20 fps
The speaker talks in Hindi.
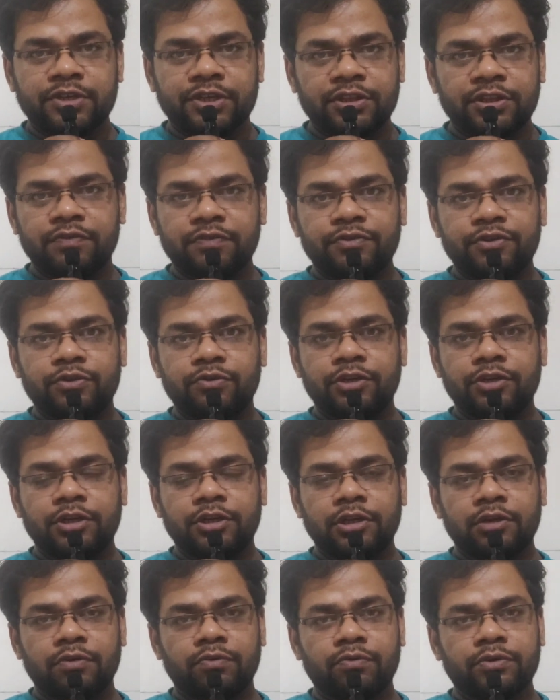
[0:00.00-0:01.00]
कितने वीडियो
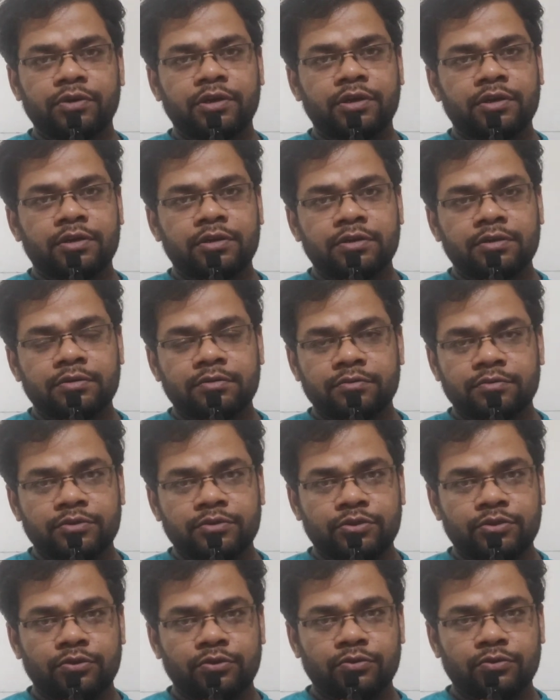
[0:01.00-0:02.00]
देख लिए होंगे
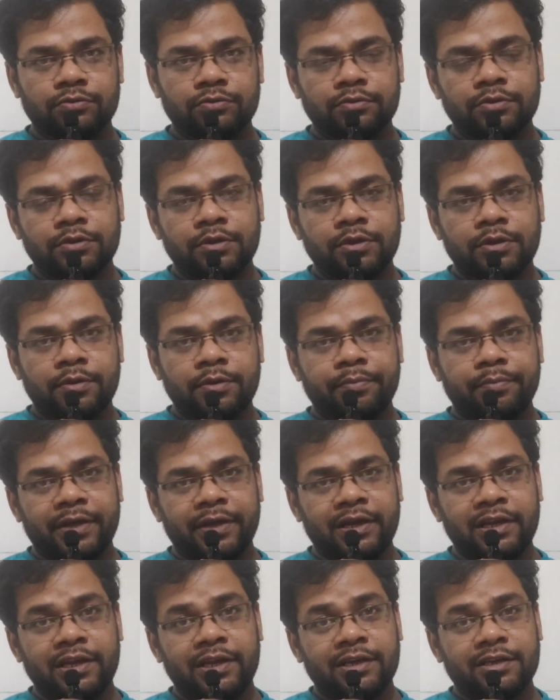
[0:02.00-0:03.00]
जो
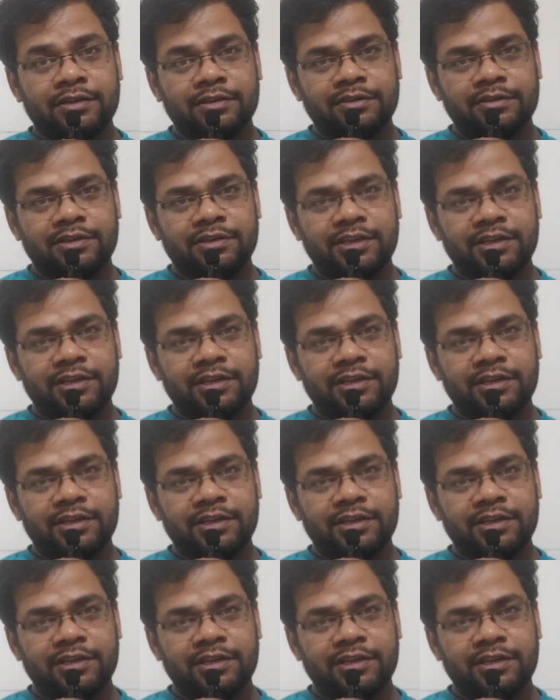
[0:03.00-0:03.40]
पहले एक